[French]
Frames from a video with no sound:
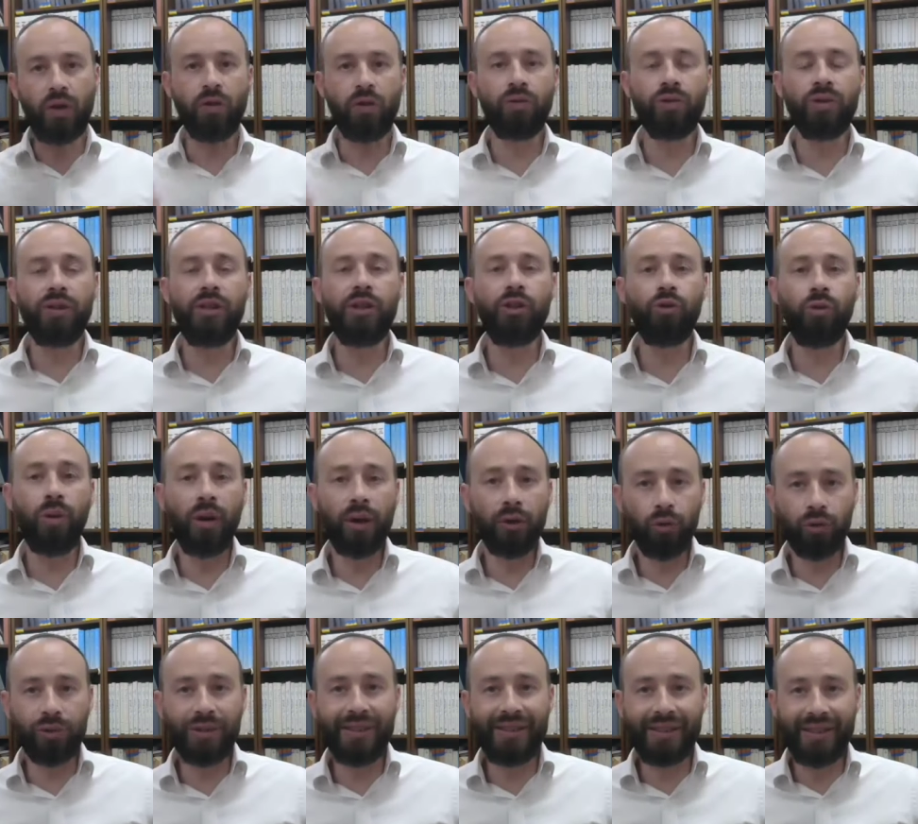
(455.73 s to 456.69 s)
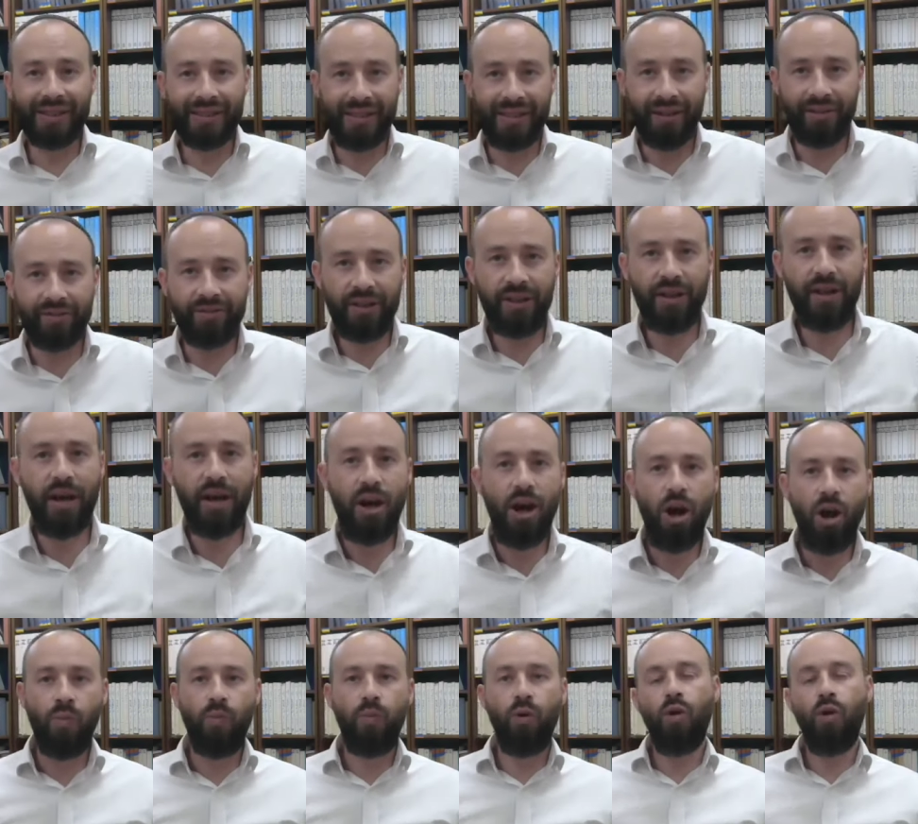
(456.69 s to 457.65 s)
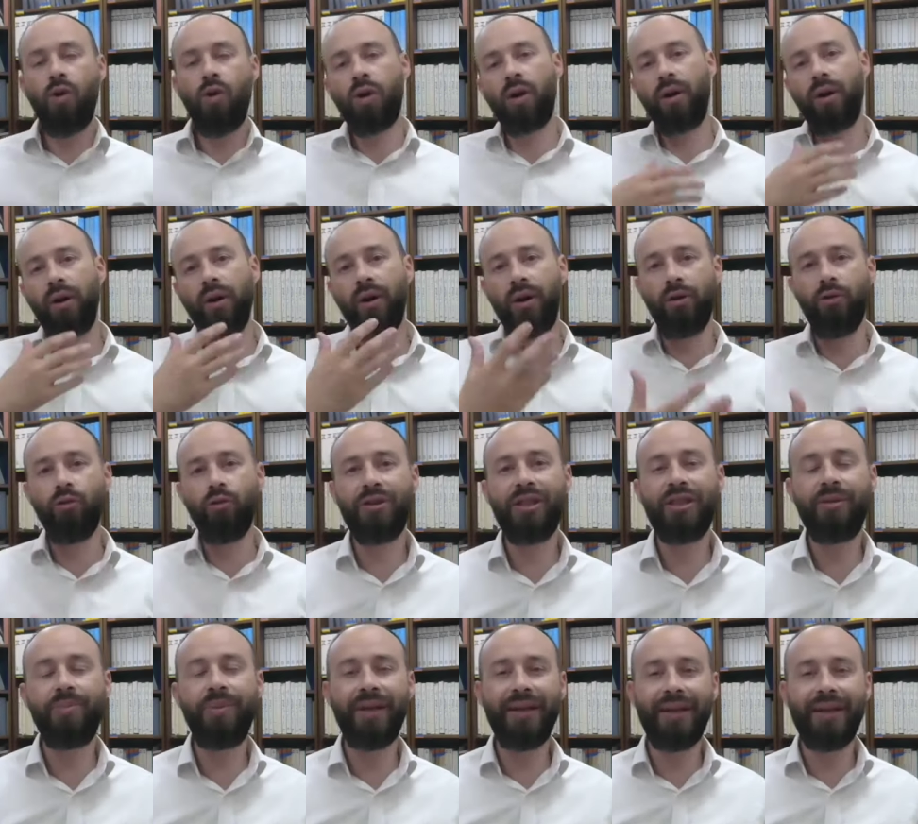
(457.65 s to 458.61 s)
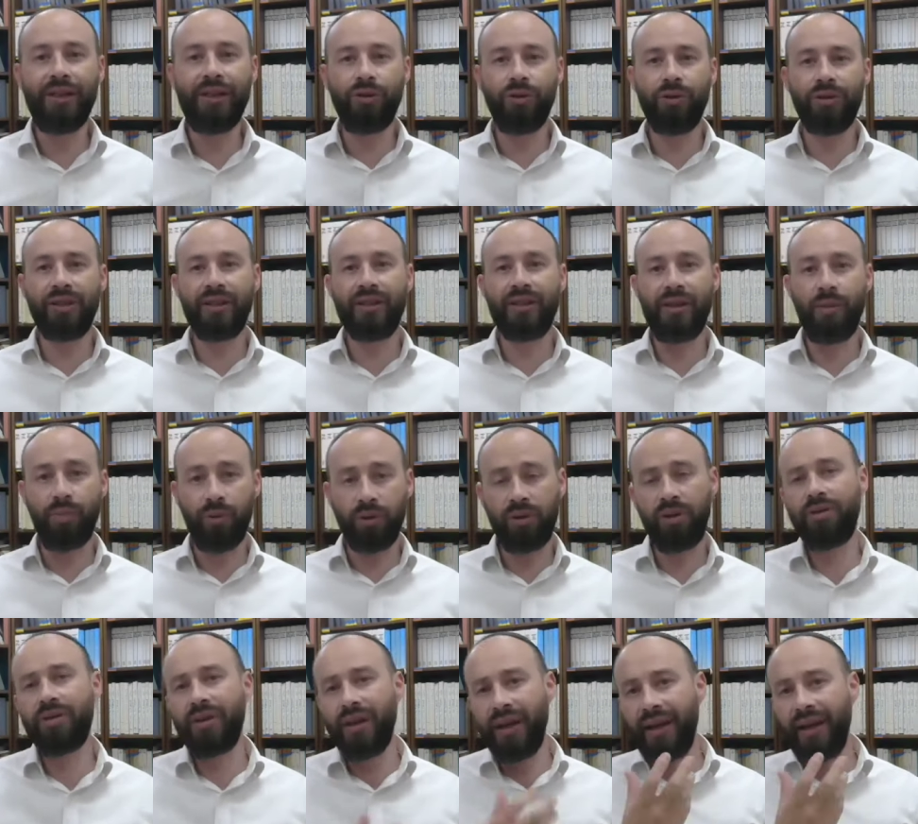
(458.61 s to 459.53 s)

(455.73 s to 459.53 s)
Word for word: une histoire dont il s'est servi, pour euh, nous expliquer des choses très importantes.